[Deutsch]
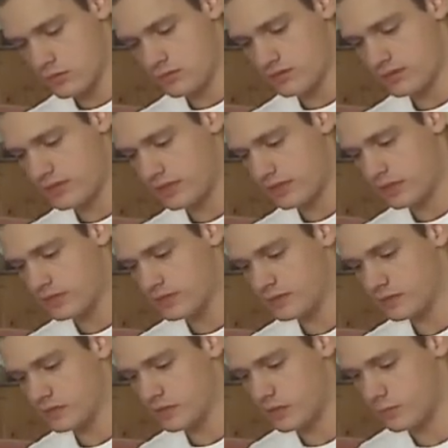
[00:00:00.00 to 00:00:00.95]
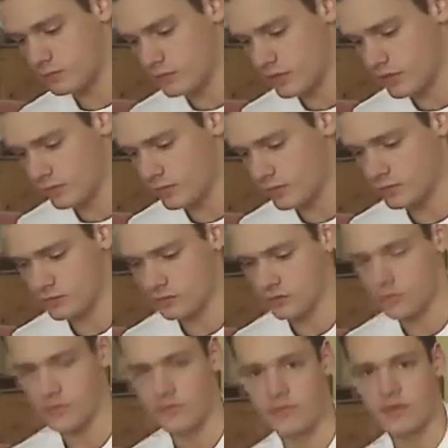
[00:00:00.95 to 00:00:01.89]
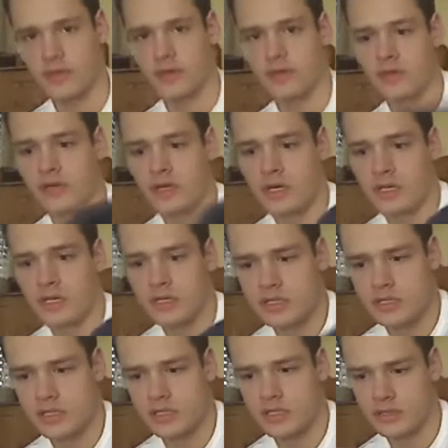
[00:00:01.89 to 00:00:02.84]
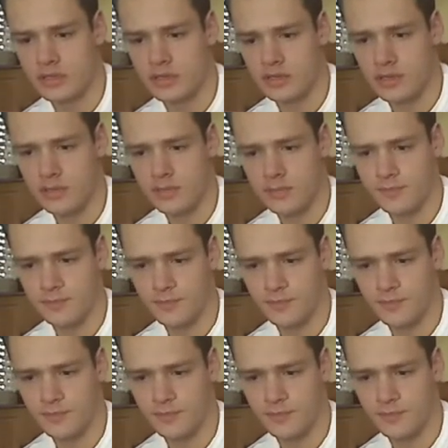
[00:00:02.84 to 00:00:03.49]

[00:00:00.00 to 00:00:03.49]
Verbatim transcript: sind 13 Gramm Tabak ungefähr, ich hier drin habe.